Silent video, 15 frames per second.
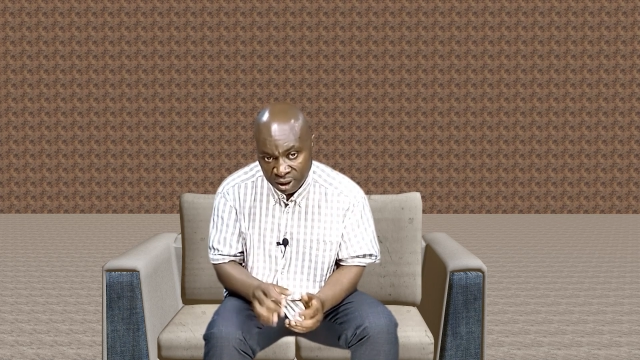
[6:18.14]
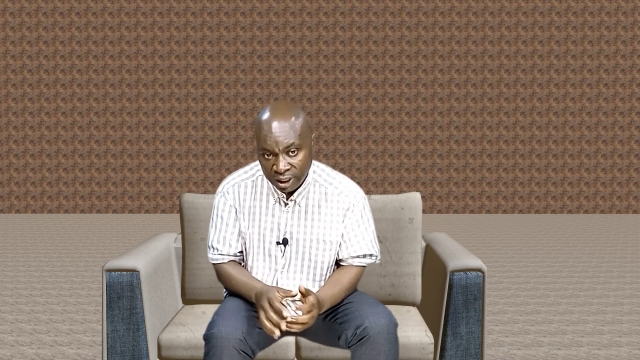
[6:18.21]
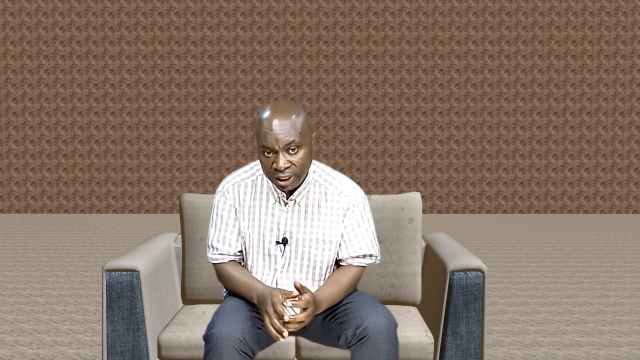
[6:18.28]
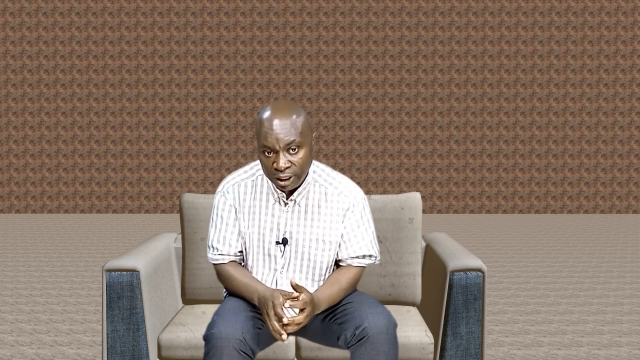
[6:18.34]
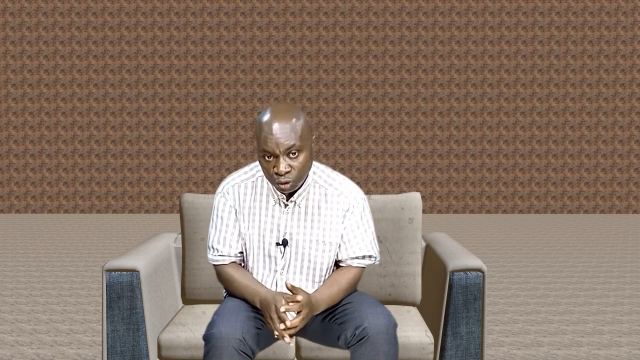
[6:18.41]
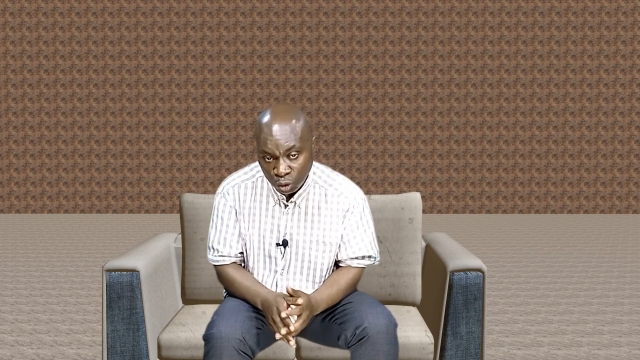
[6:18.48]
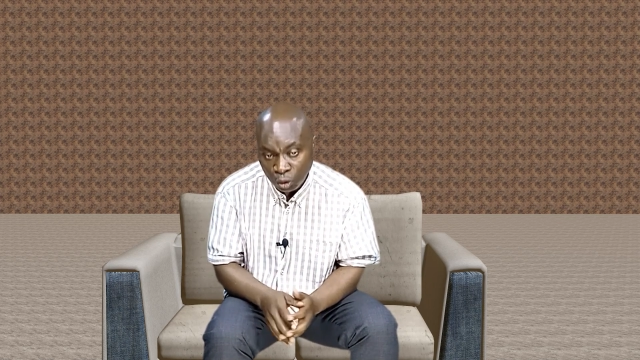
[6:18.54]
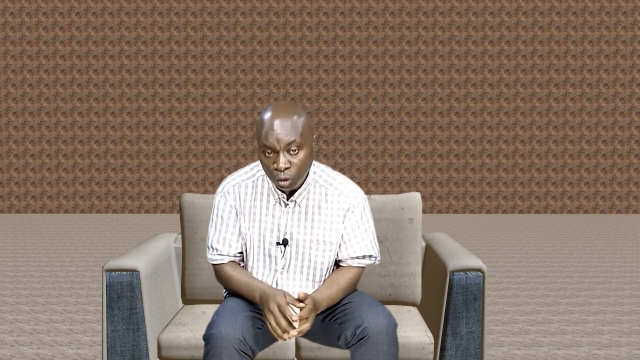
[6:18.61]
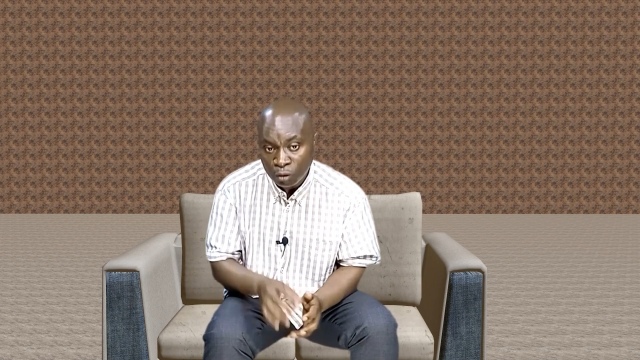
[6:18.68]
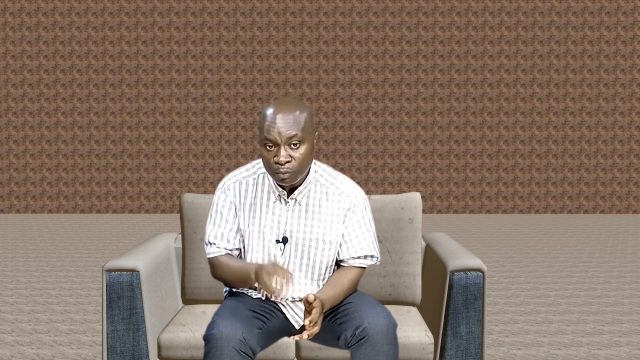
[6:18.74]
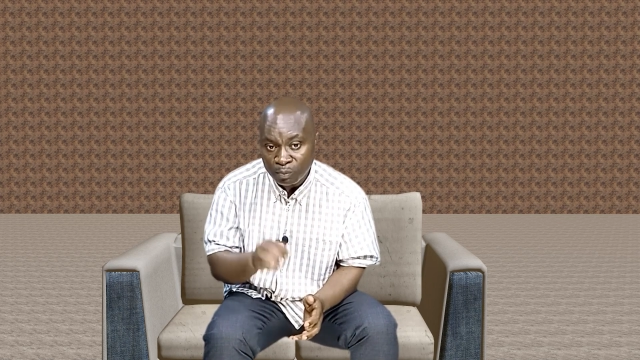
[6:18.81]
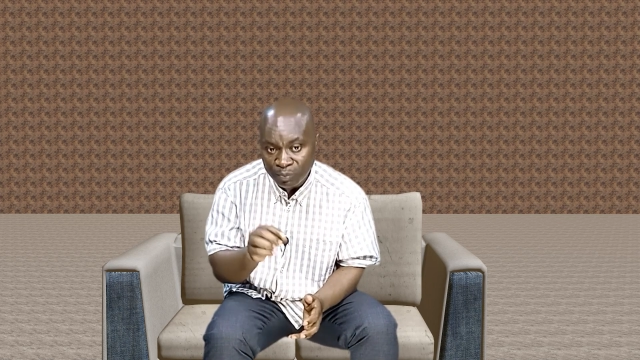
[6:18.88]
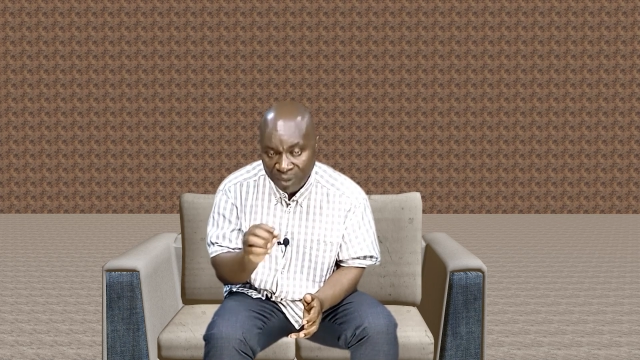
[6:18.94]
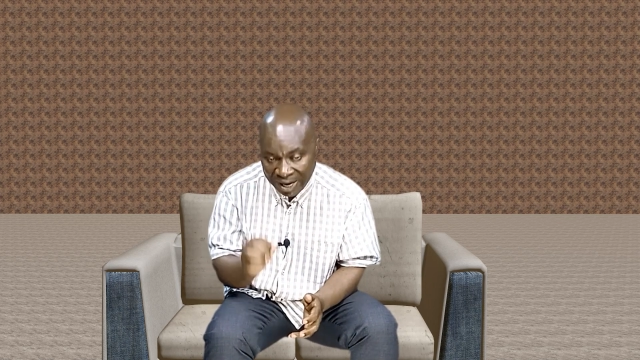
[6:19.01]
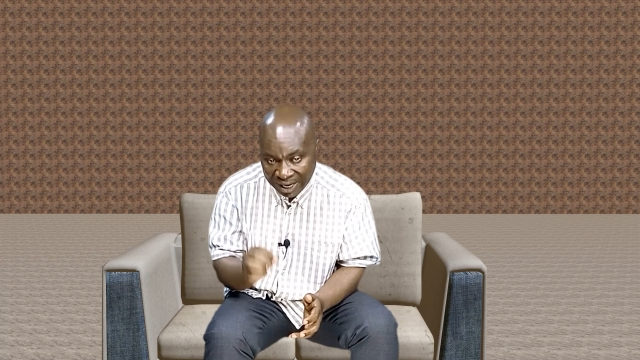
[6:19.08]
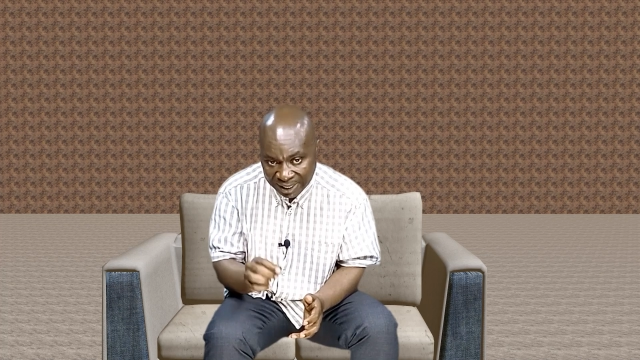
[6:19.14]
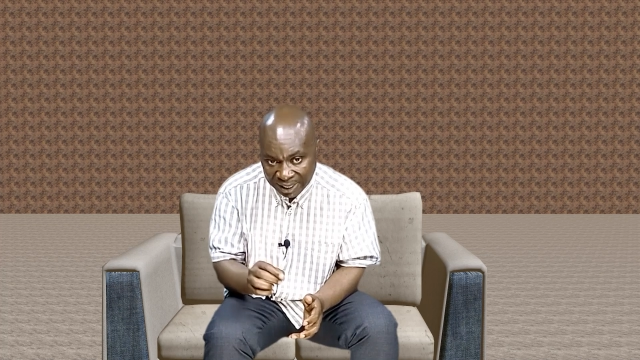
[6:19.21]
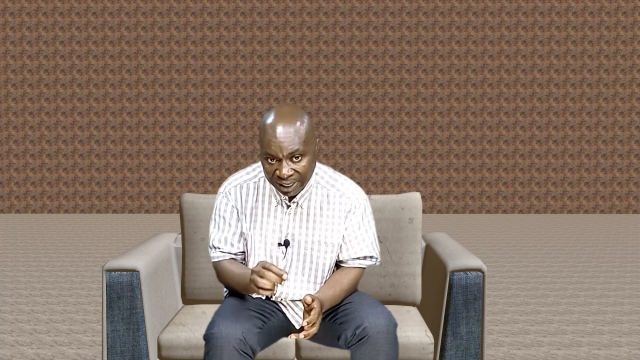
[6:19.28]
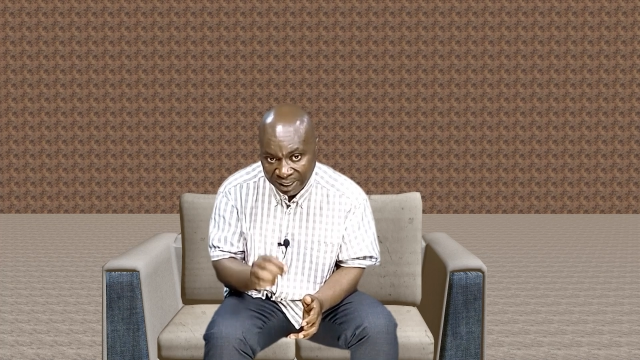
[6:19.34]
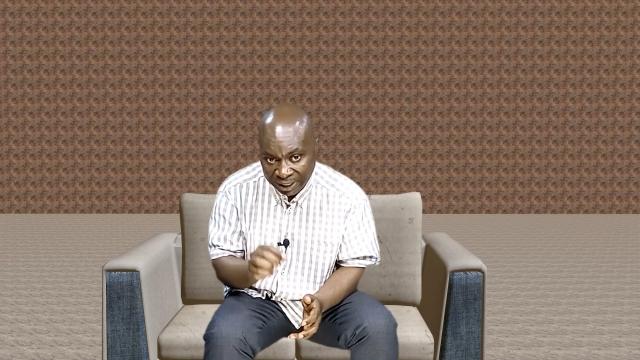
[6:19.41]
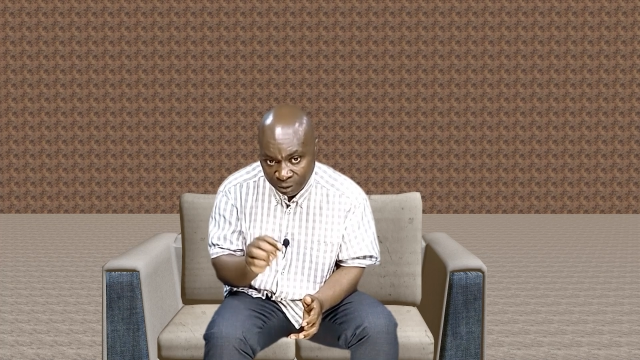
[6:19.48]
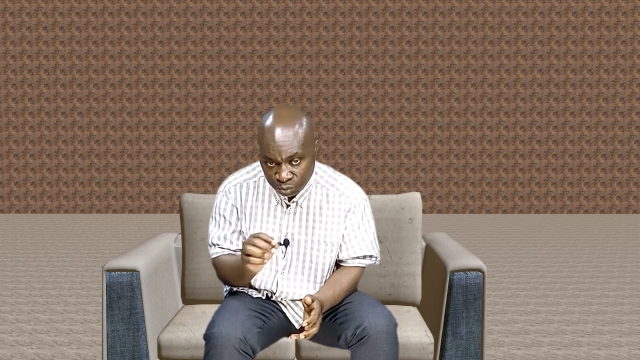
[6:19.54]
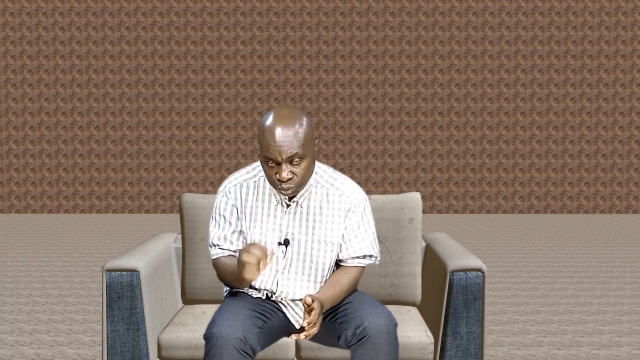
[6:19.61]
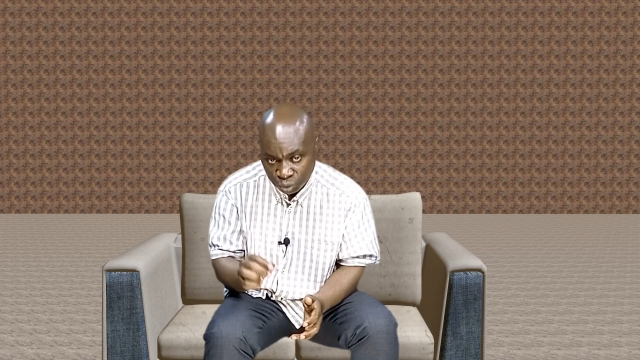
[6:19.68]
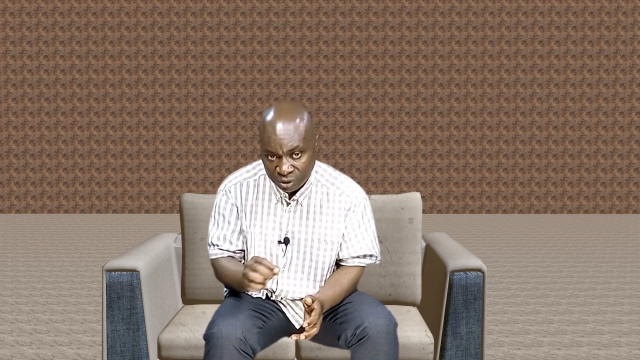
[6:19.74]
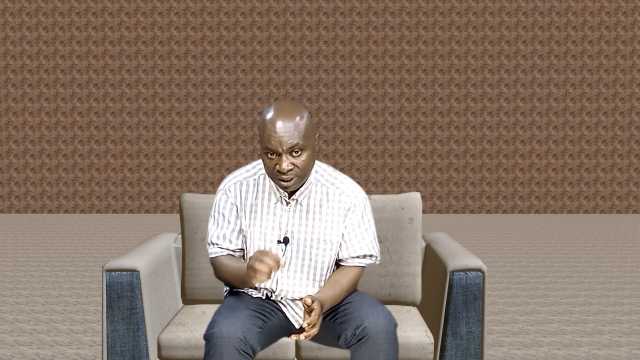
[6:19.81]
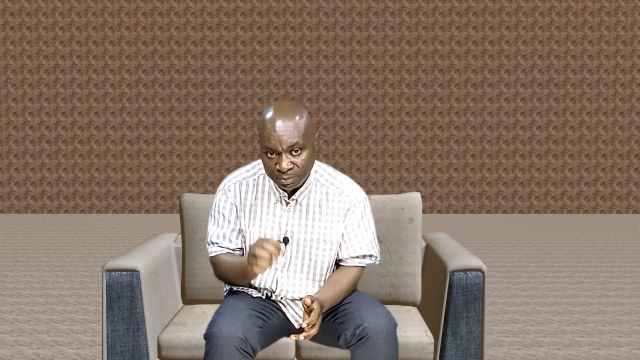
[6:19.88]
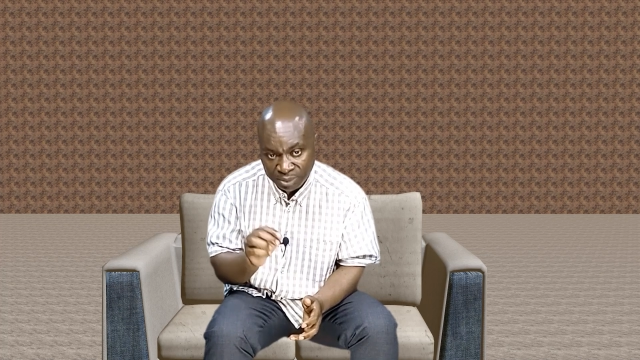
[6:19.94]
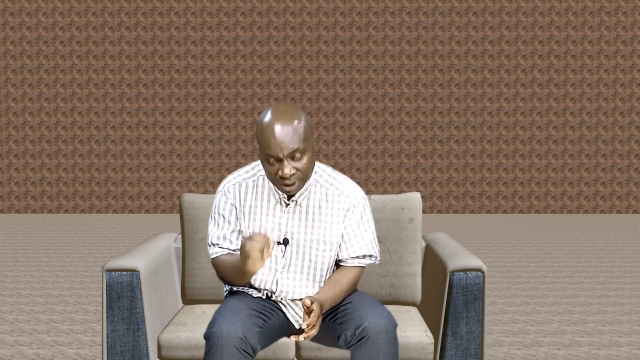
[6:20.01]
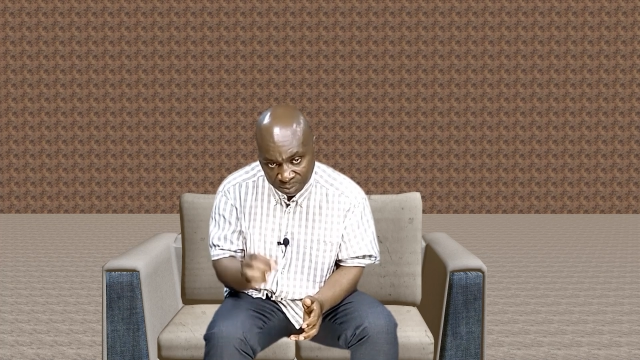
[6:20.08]
et non bagarrer pour
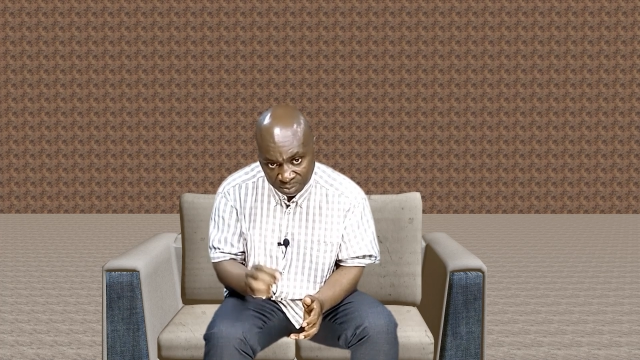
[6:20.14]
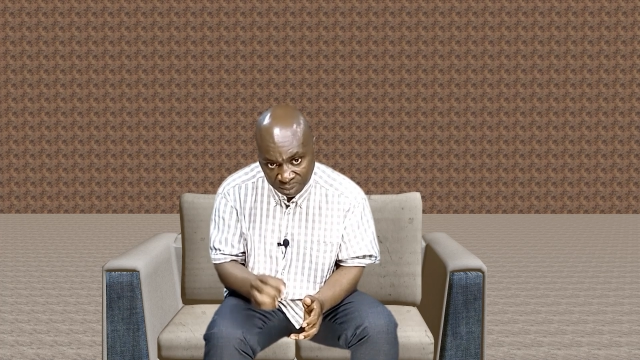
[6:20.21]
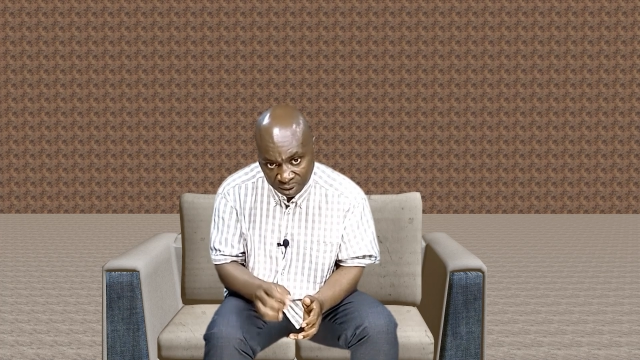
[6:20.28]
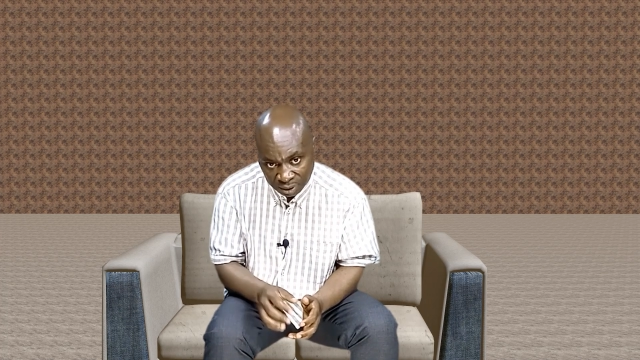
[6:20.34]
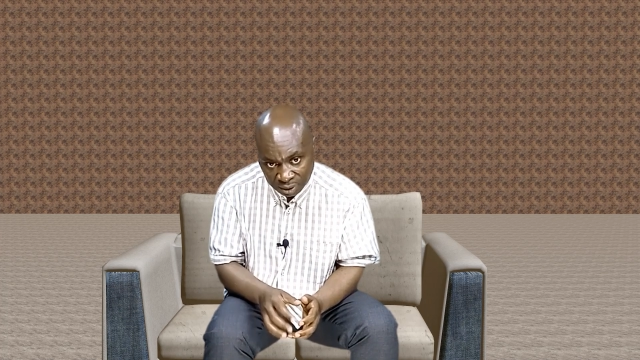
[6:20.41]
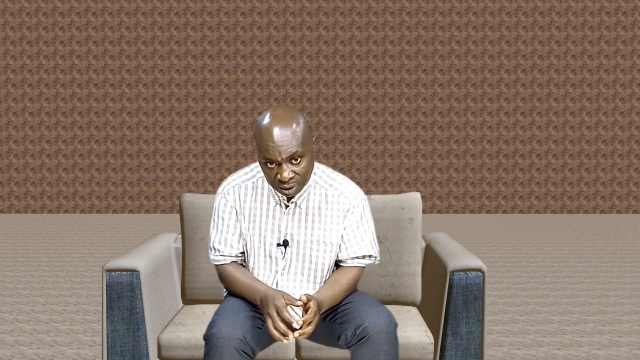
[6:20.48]
les primes.